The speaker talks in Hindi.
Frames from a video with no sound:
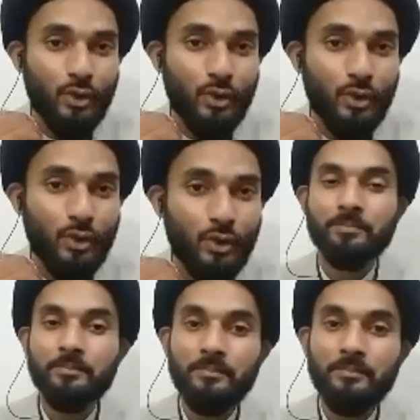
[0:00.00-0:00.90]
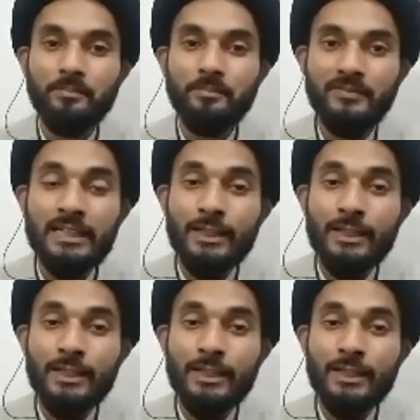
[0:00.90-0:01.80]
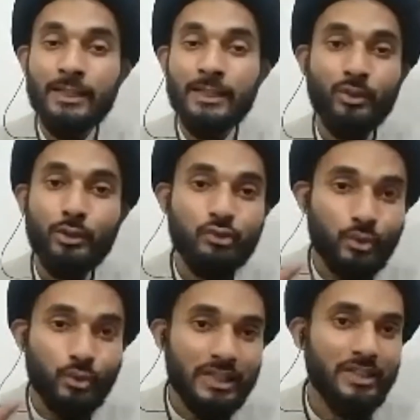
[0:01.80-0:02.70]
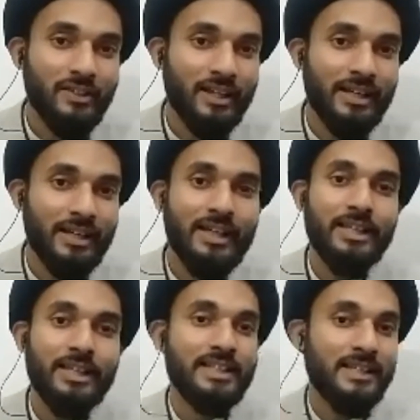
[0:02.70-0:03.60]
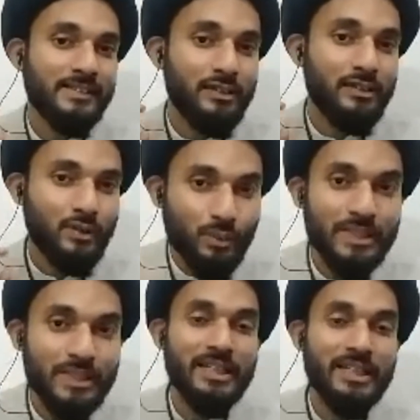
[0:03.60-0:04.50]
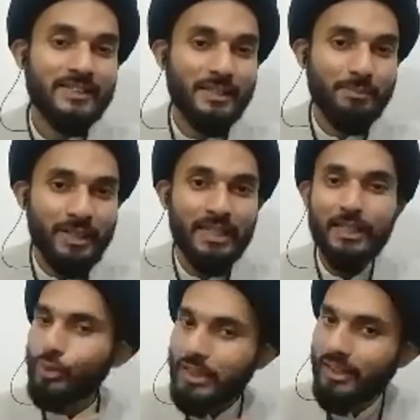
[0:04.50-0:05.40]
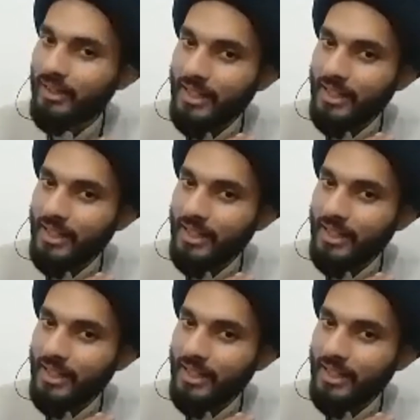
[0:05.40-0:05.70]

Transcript: ले ये तो सूरज की तरह है कि जैसे ही सूरज की नजरें फिरेंगी तो किरने